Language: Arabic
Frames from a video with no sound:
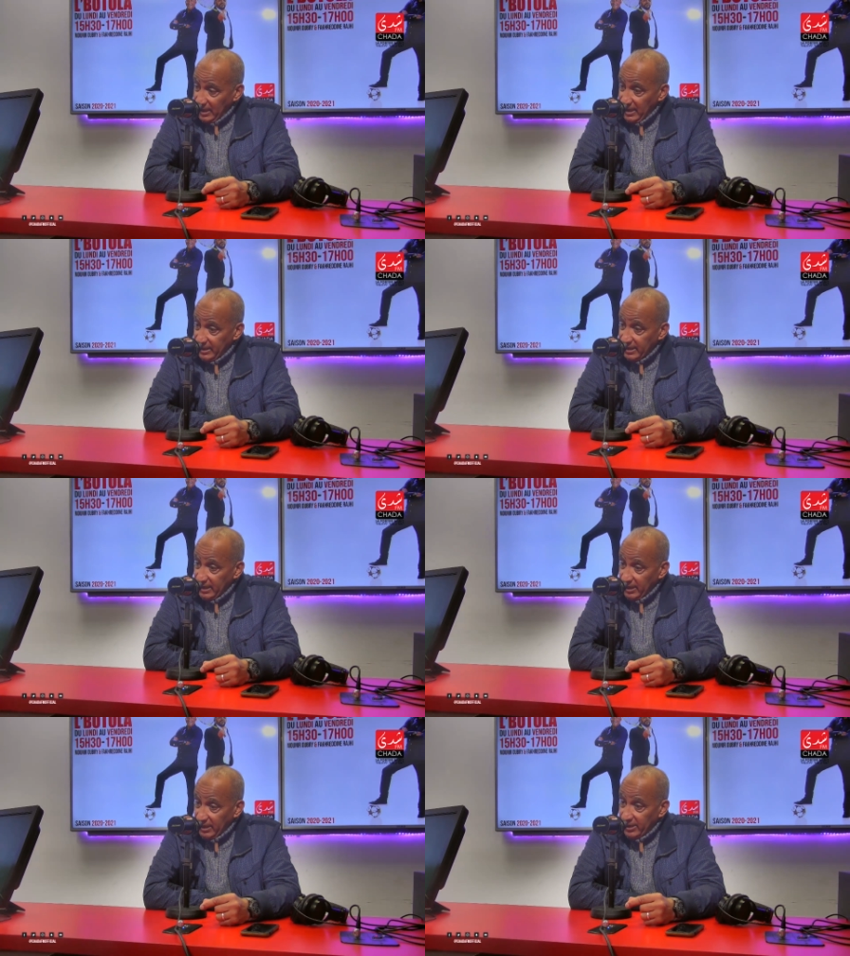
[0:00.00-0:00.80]
اللي
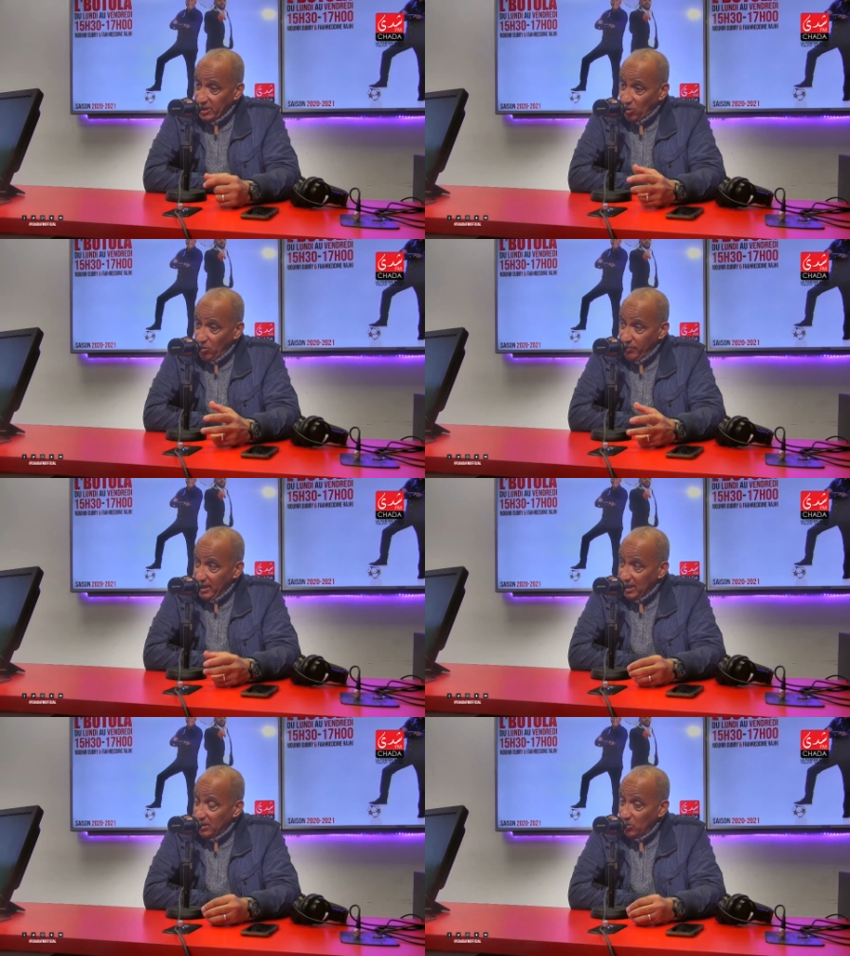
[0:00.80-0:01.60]
تي اللي تيقوم
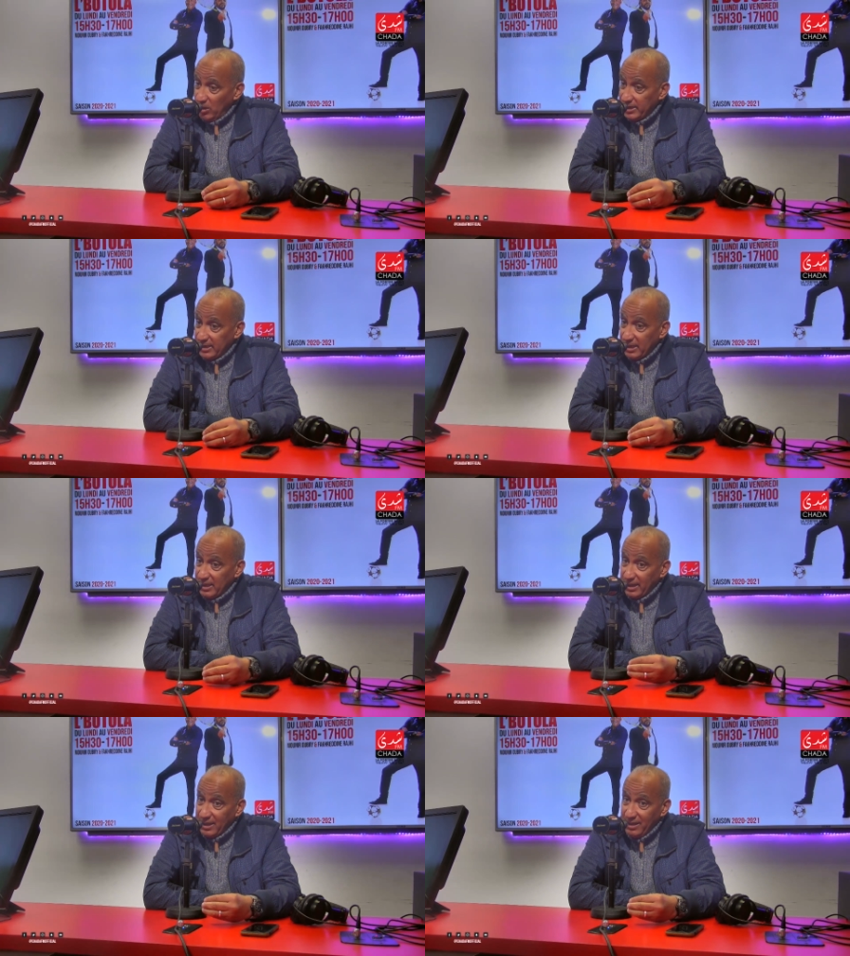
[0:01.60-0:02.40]
بها وحتى
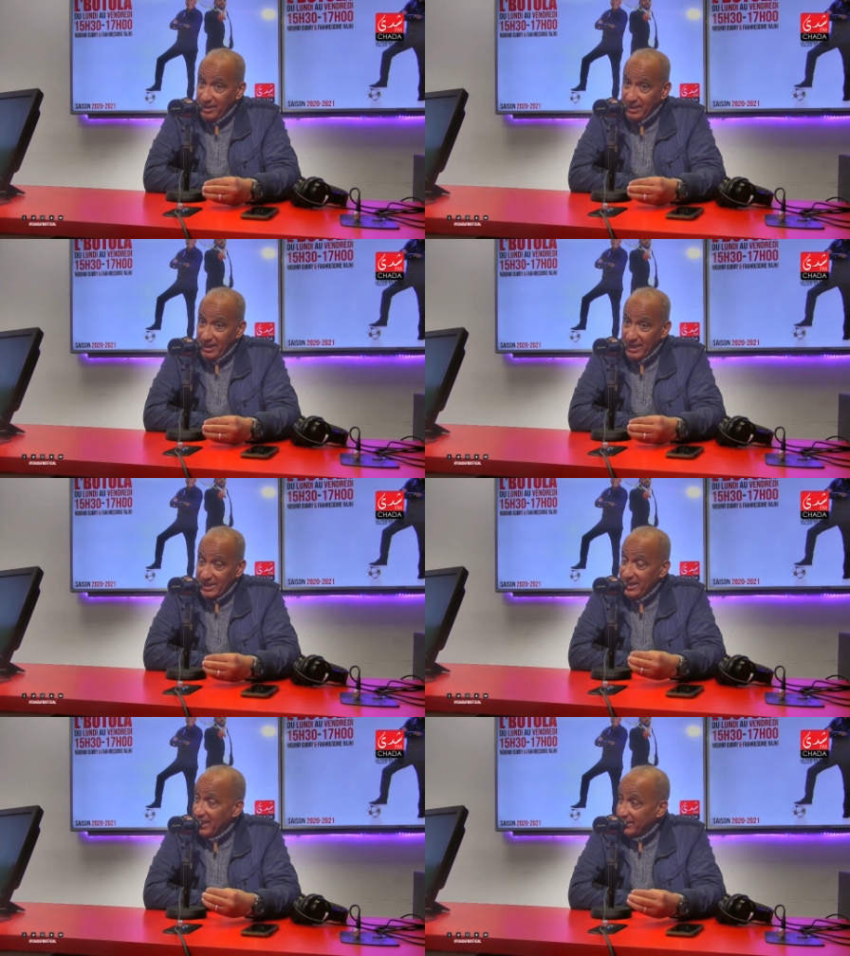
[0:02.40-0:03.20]
داك
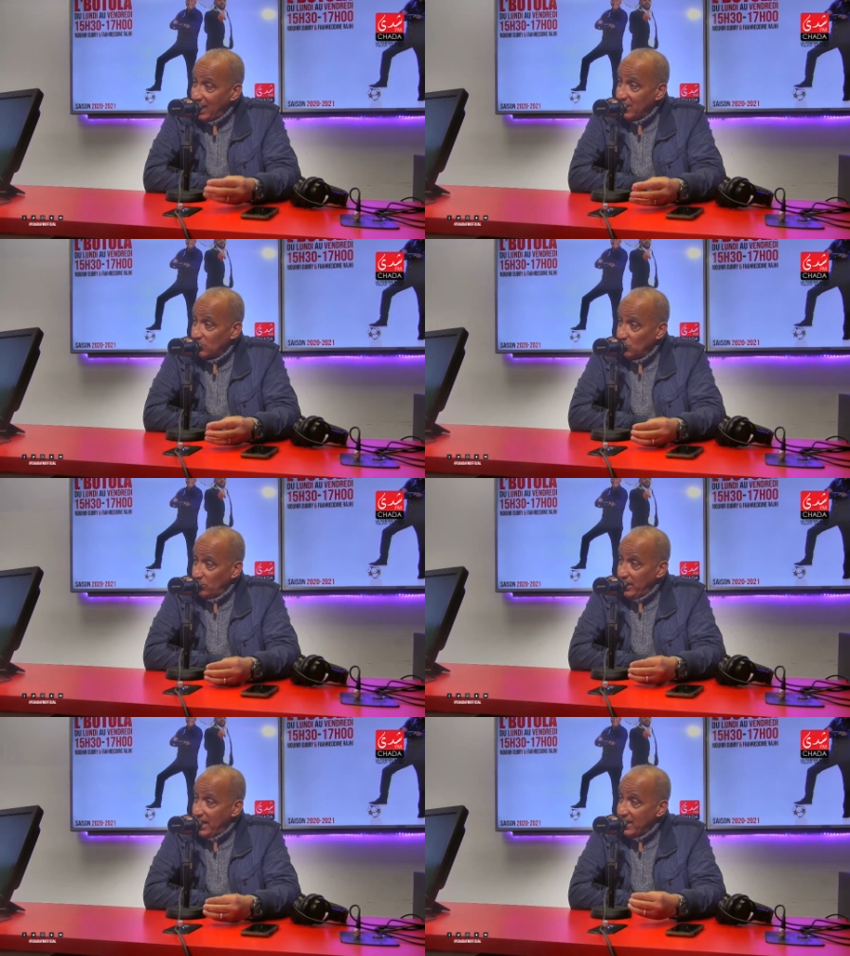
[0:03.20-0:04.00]
الاحتياطات
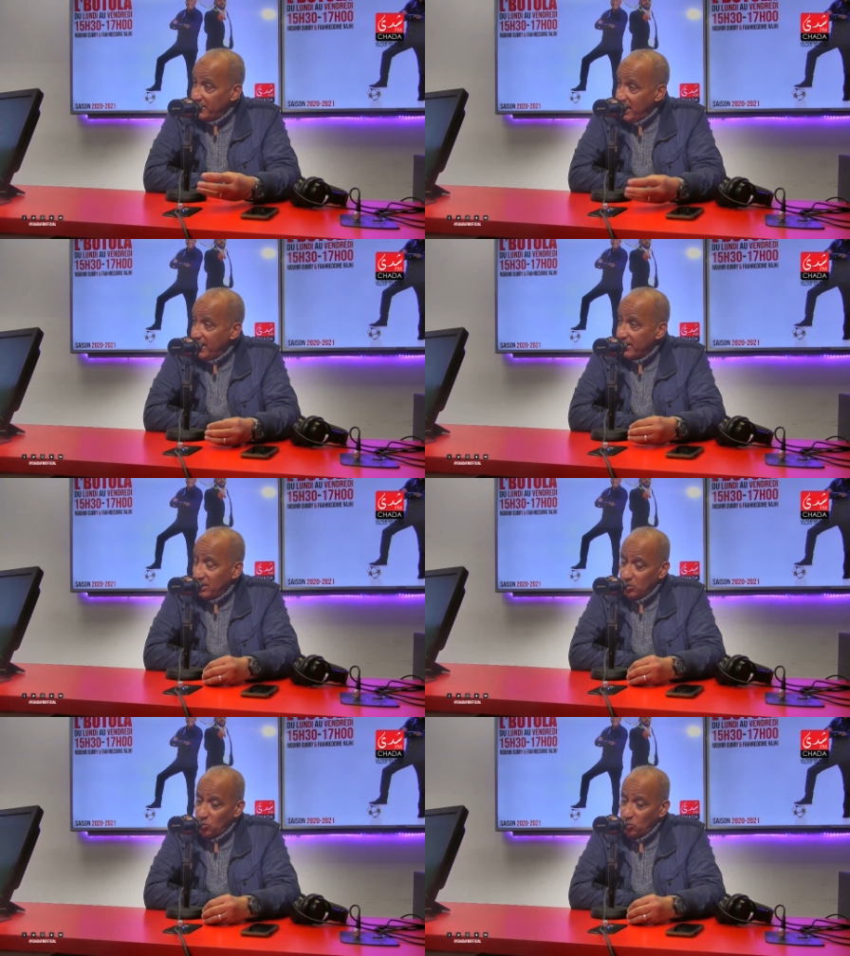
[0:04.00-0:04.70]
والحضار